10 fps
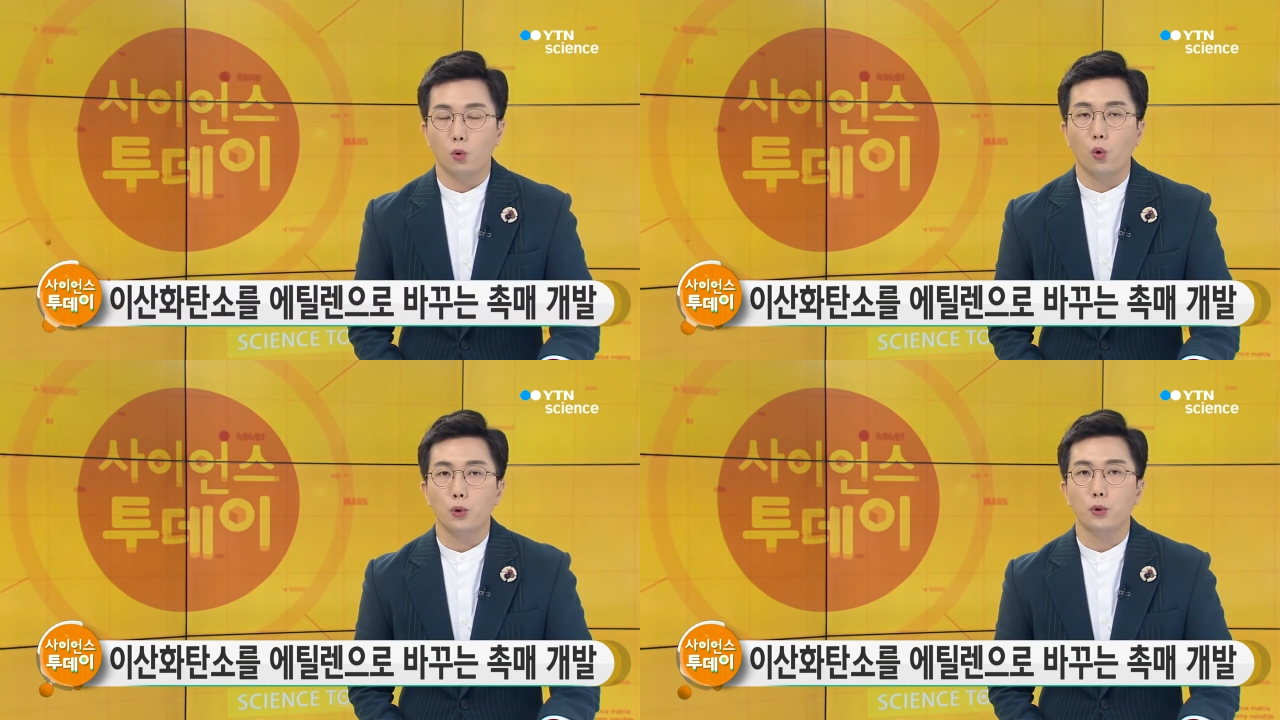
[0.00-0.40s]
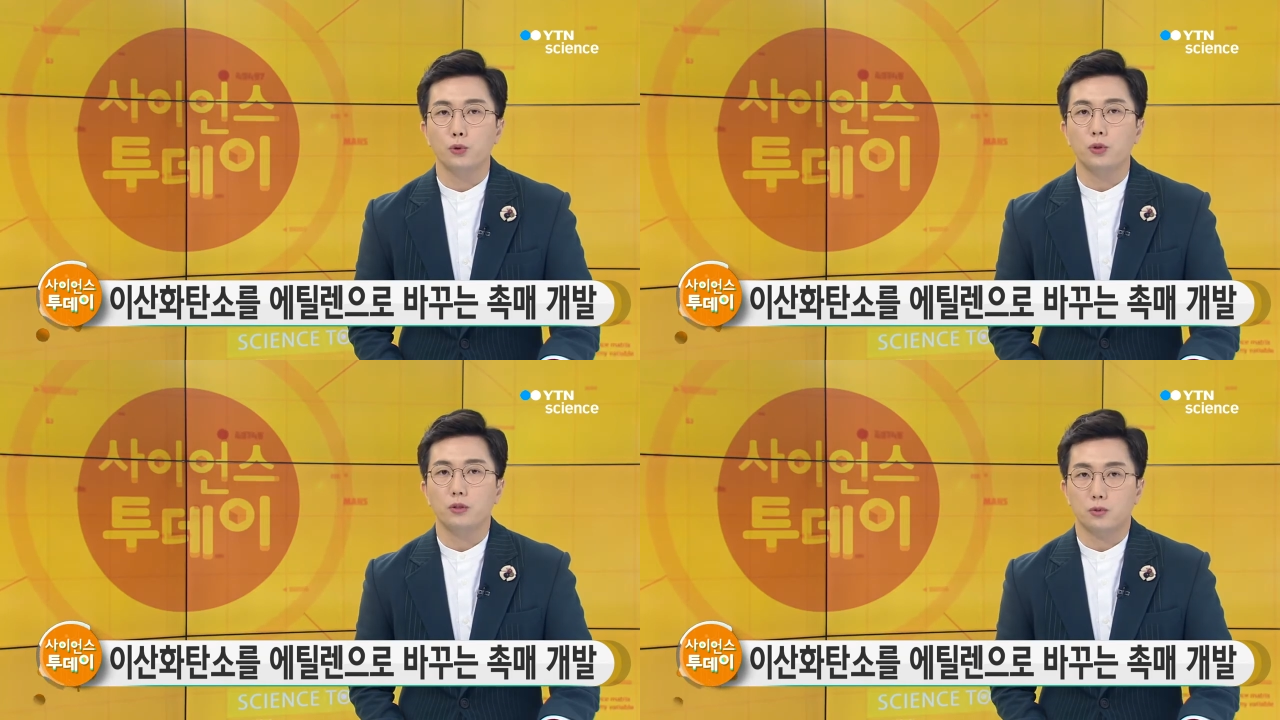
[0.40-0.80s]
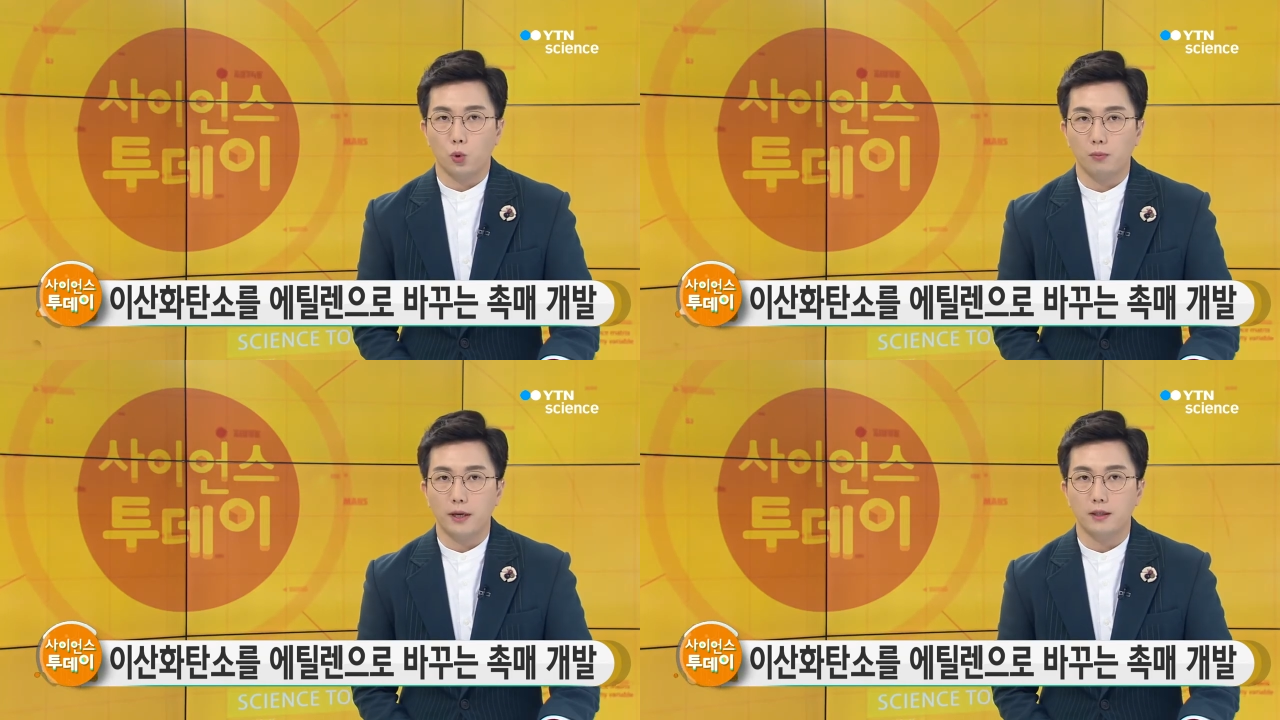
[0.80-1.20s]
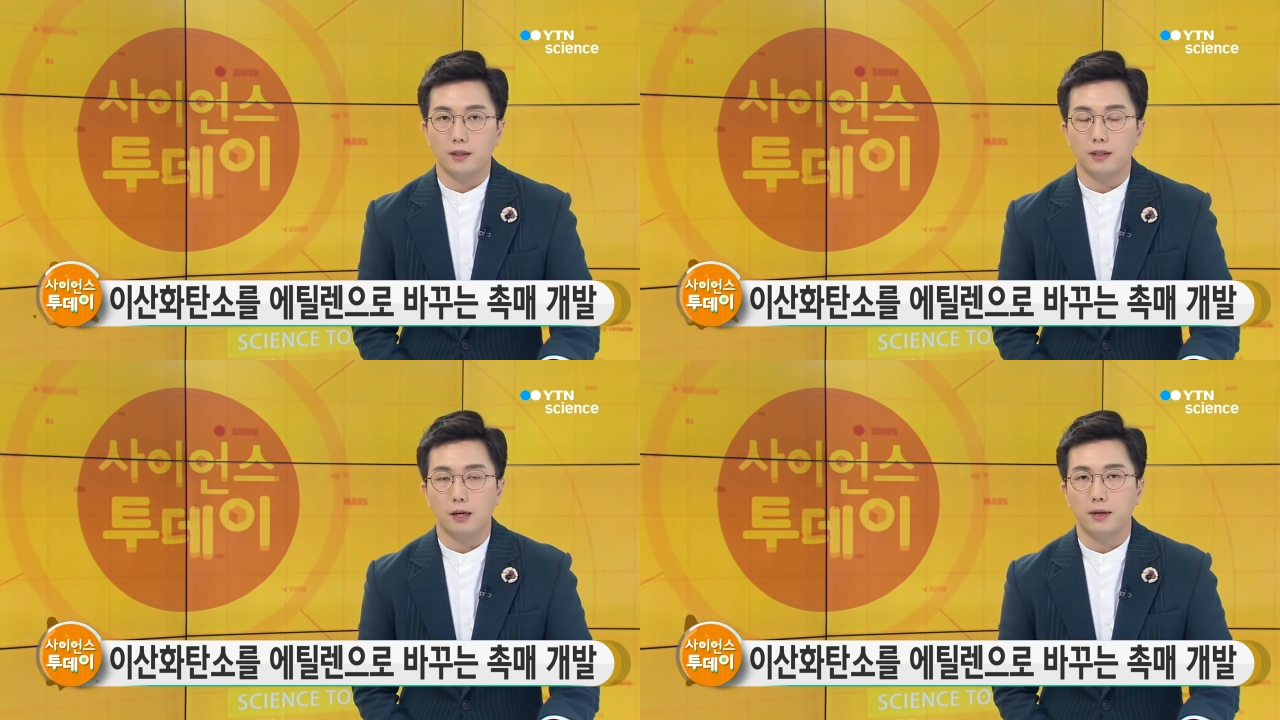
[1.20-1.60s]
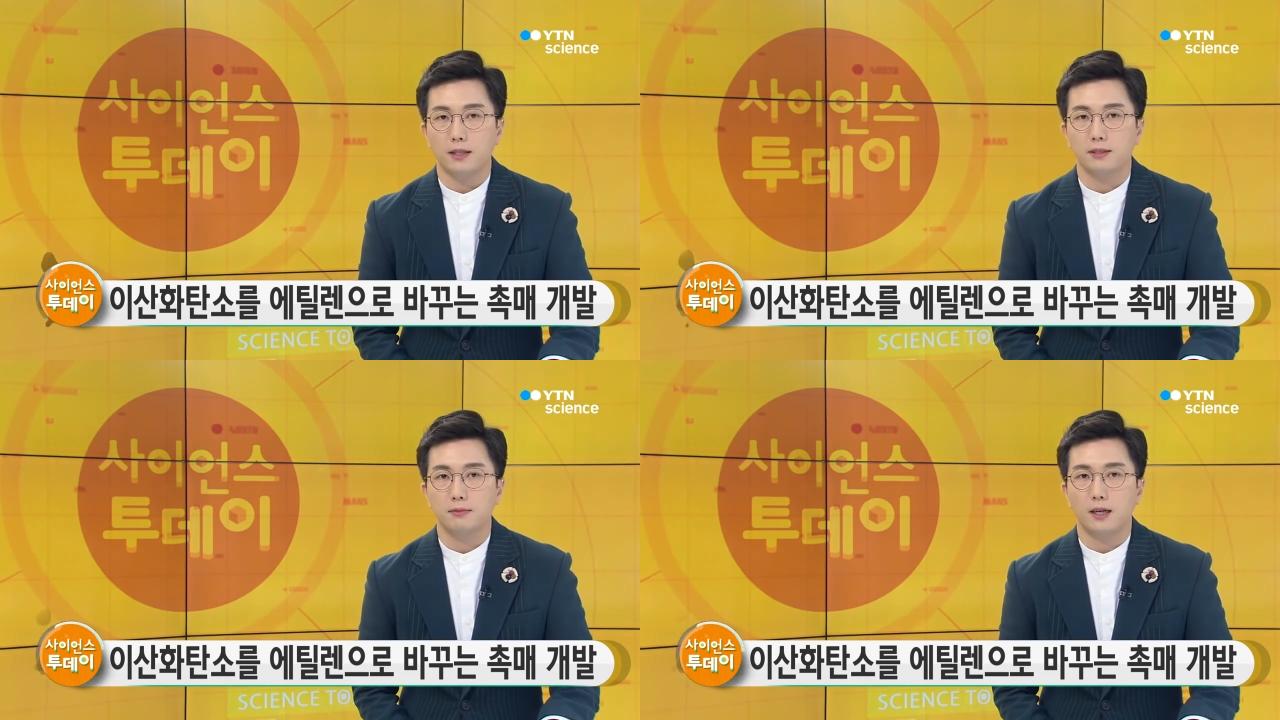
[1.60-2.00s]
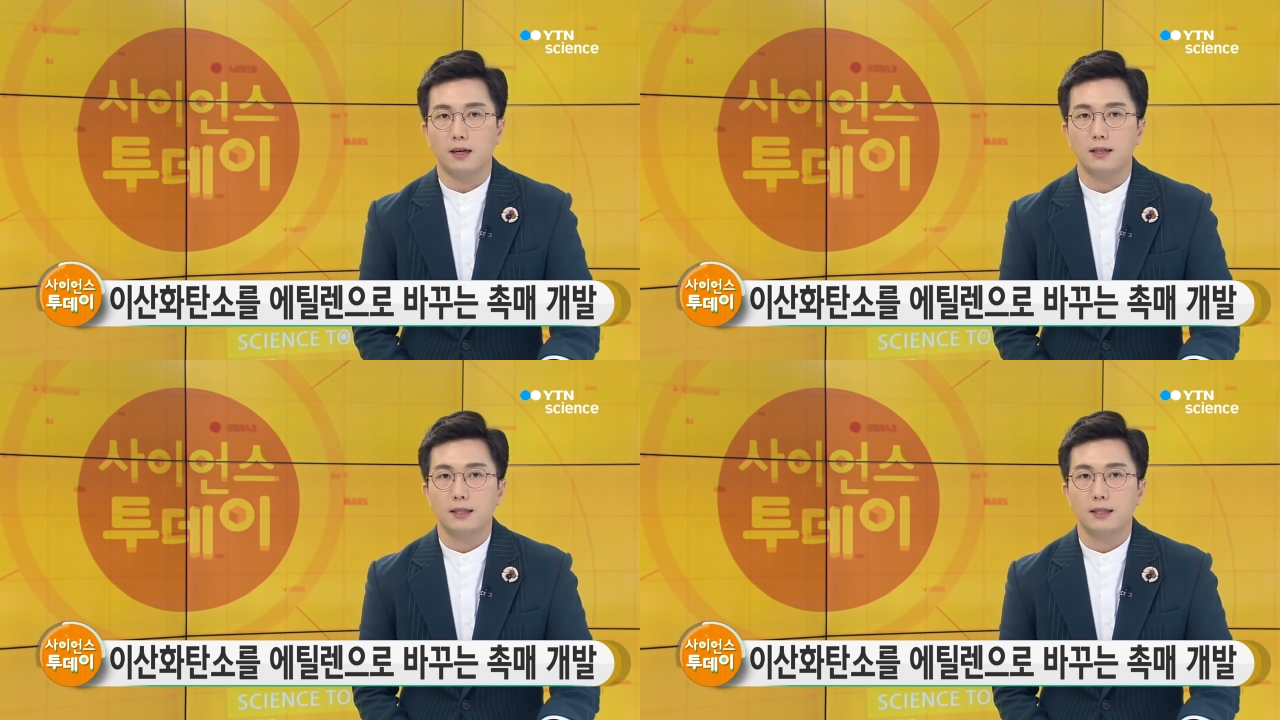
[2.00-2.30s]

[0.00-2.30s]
고효율 촉매를 개발했습니다.